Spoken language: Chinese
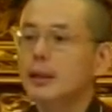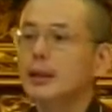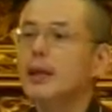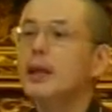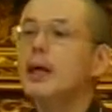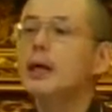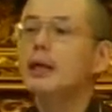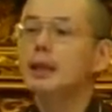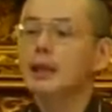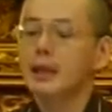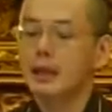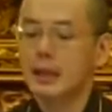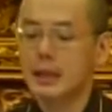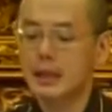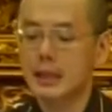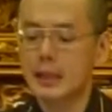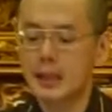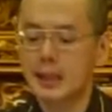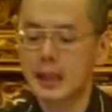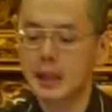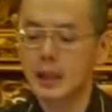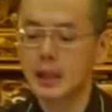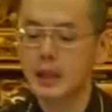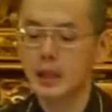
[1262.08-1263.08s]
第二，你的
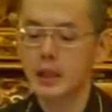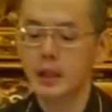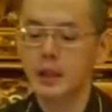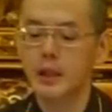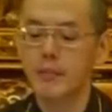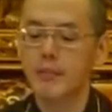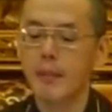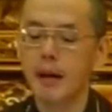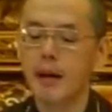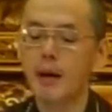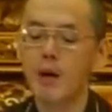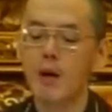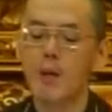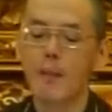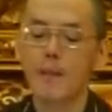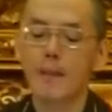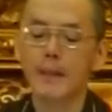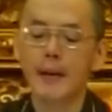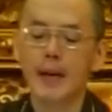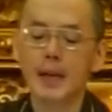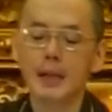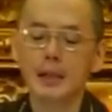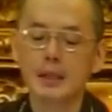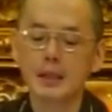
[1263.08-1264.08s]
心是没有
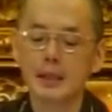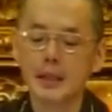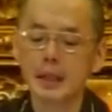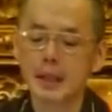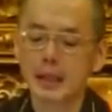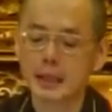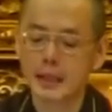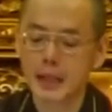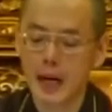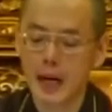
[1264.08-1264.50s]
边际，